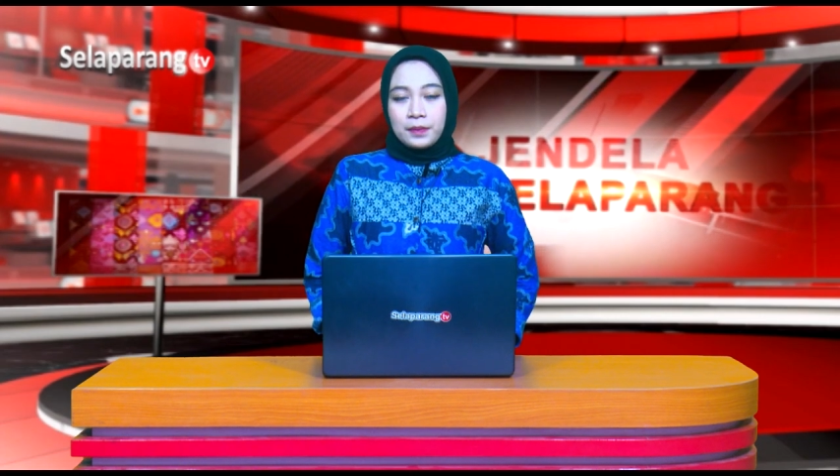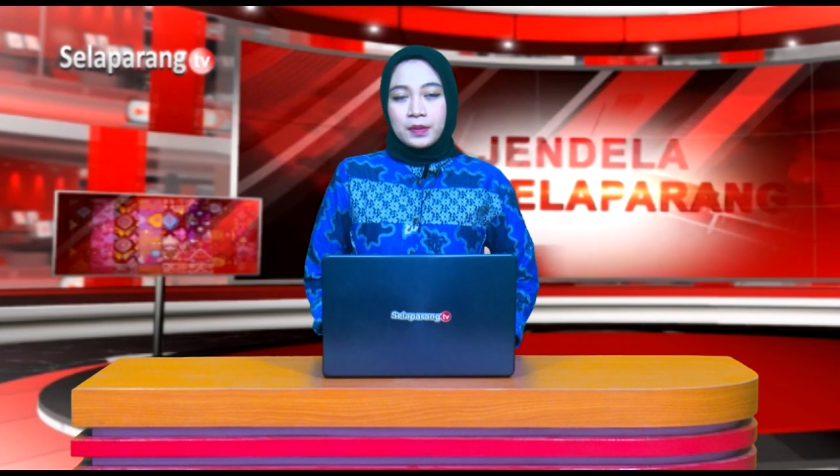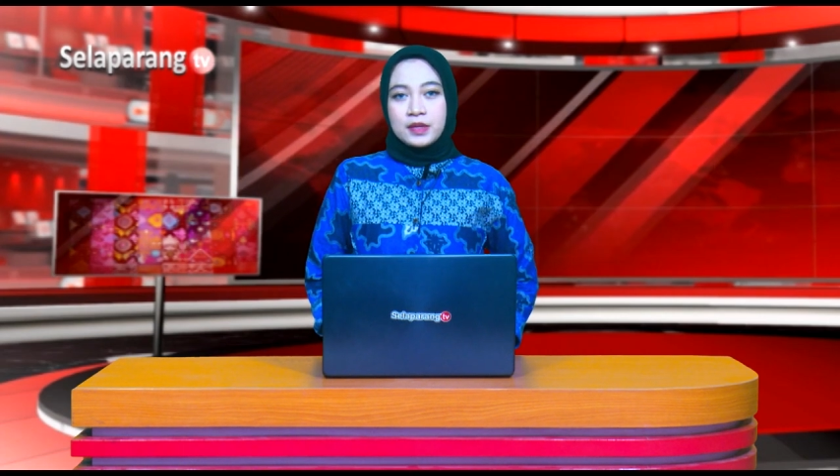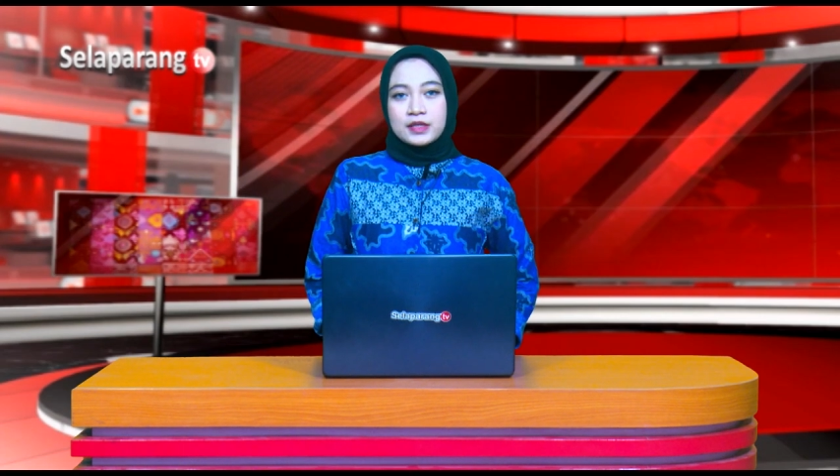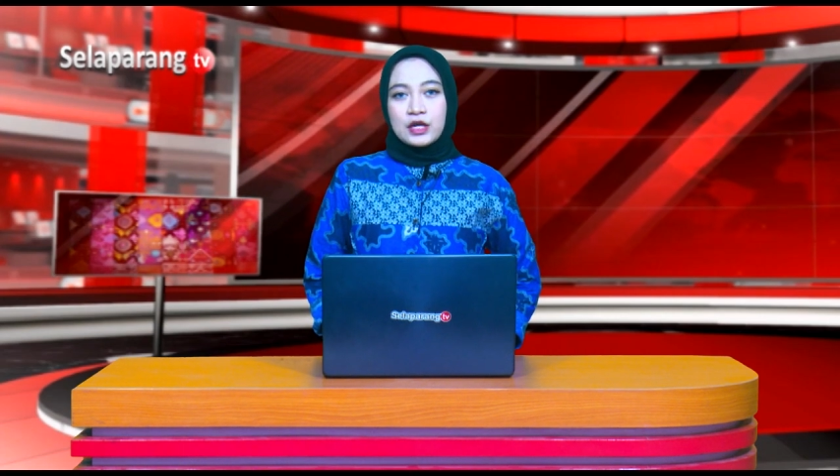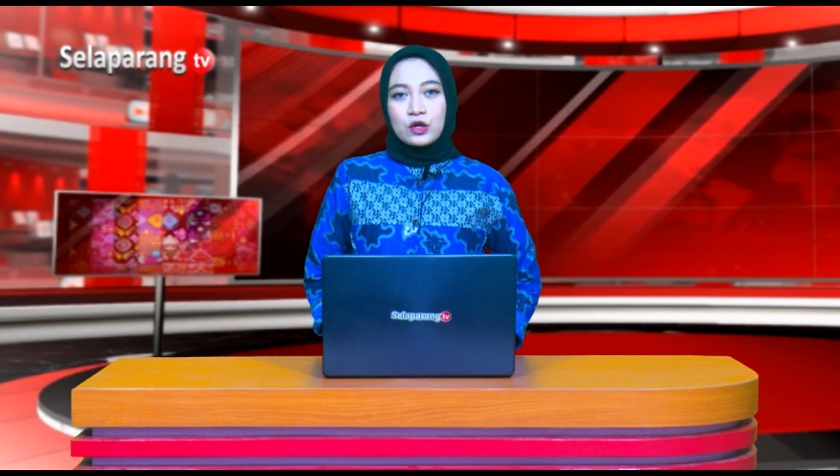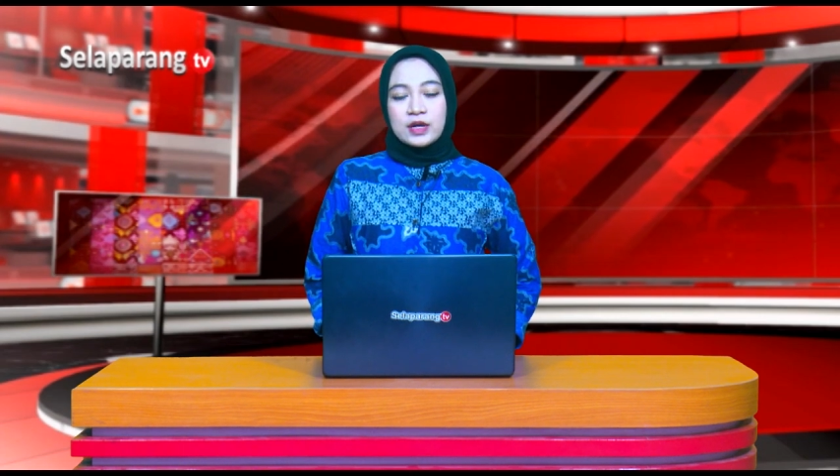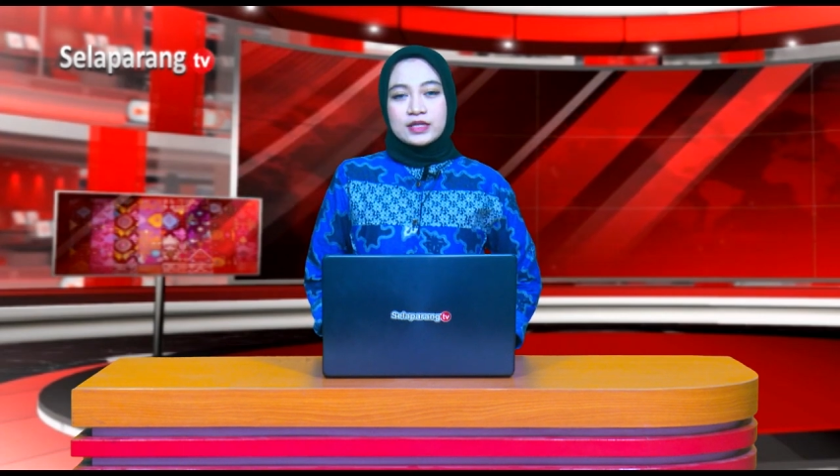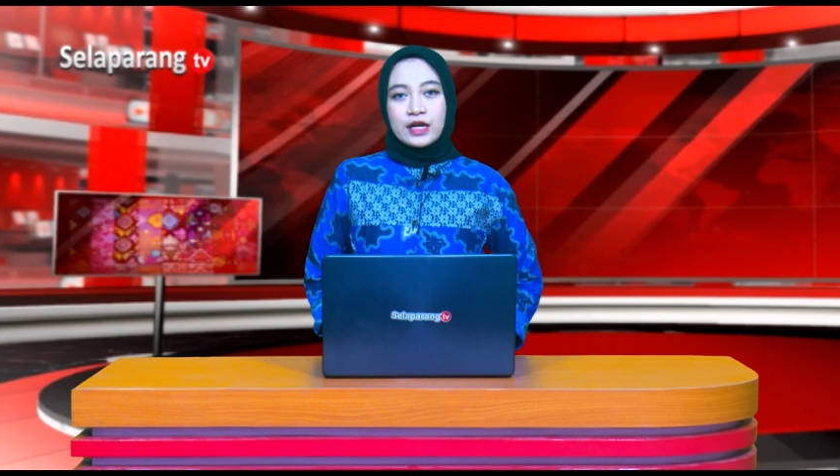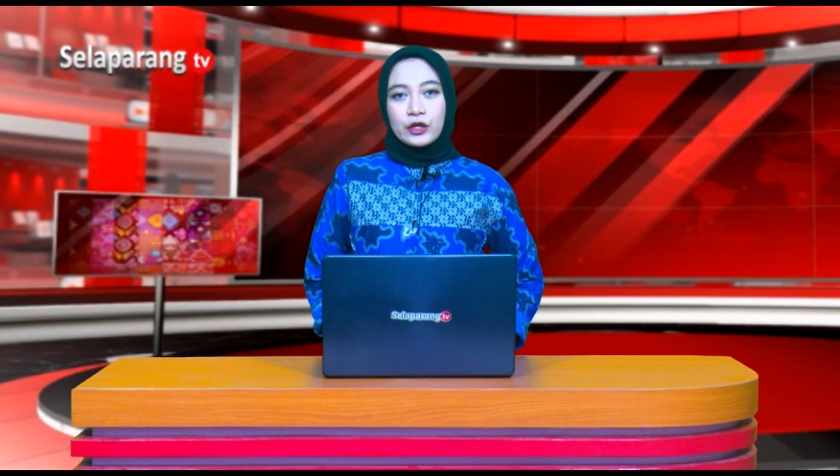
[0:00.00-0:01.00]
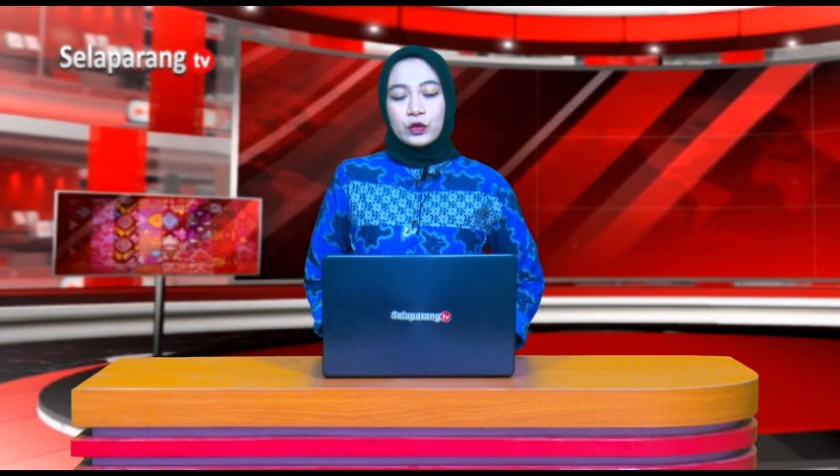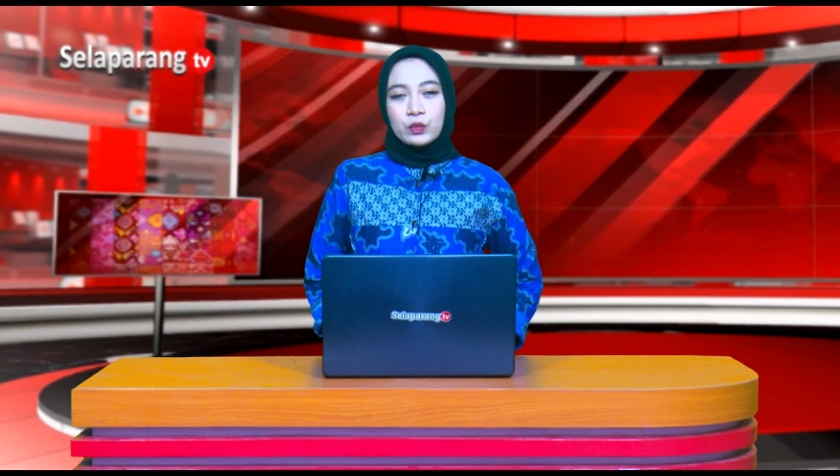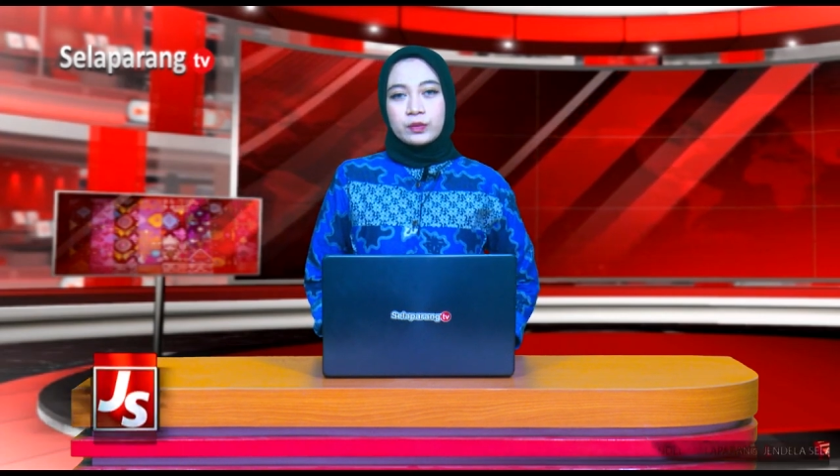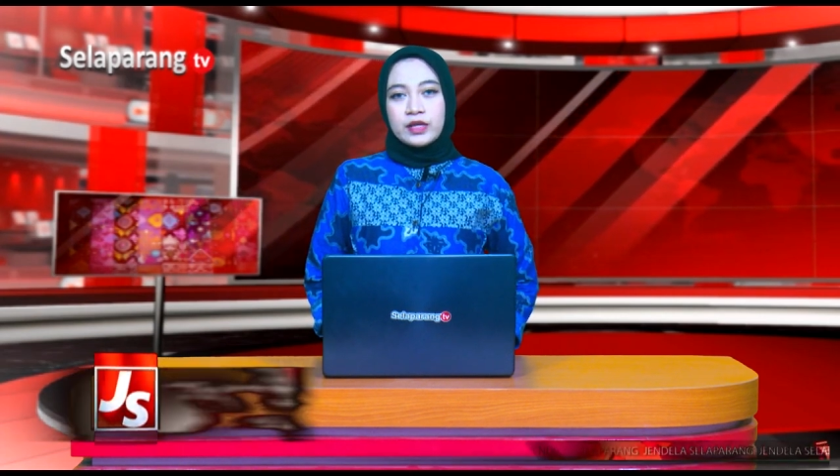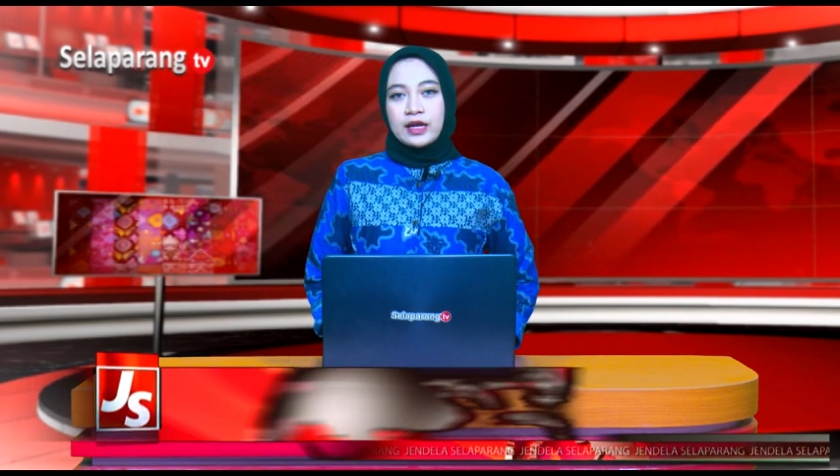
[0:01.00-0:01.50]
Pemirsa Rumah Sakit
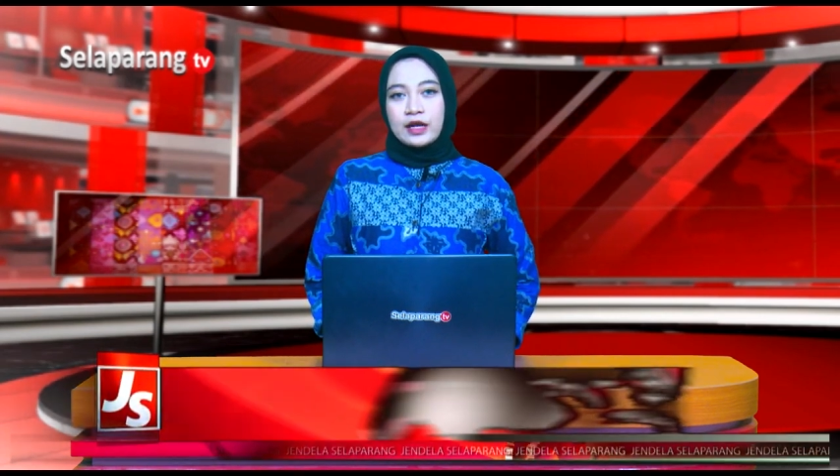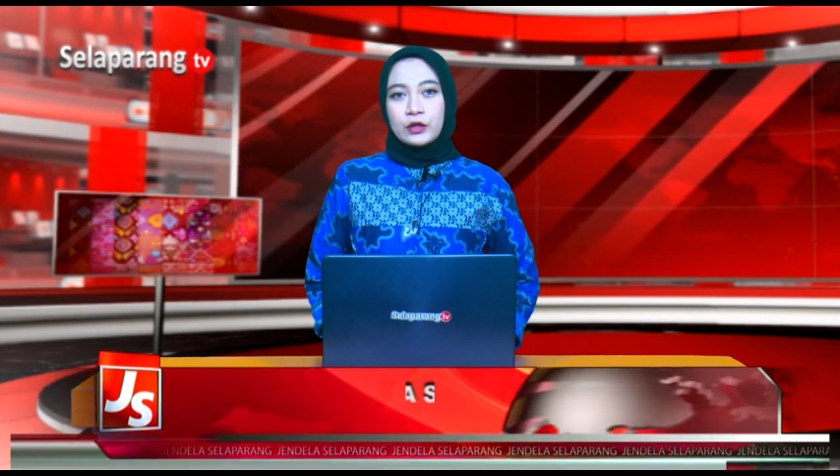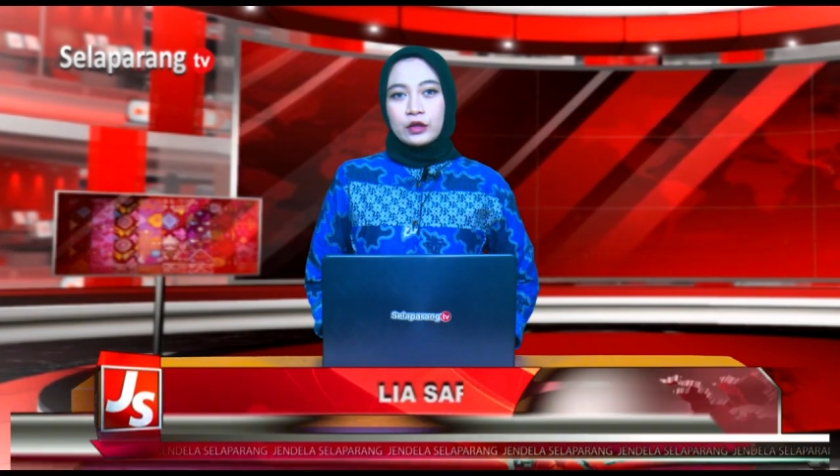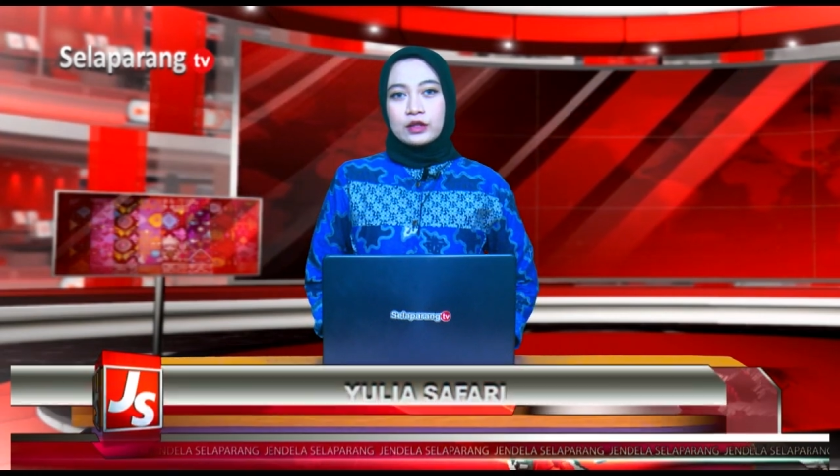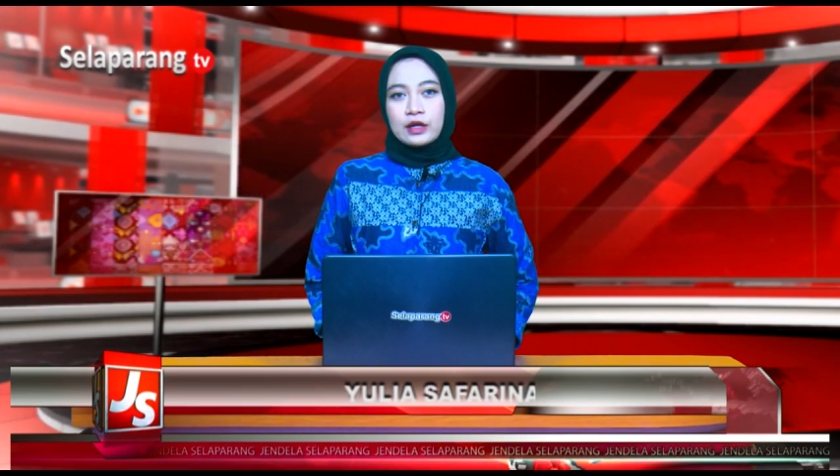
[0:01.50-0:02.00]
Umum Daerah Dr.